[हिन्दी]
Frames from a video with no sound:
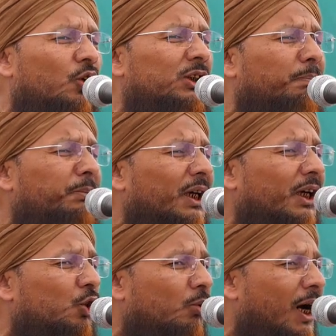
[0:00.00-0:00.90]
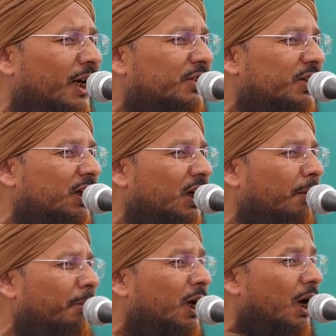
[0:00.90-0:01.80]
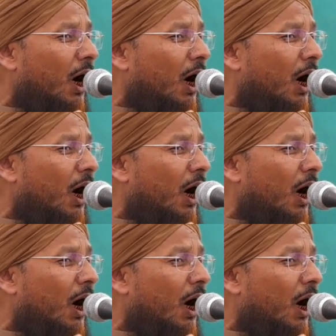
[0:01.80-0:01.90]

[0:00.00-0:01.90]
हो जब तक कि तुम्हारे सीने में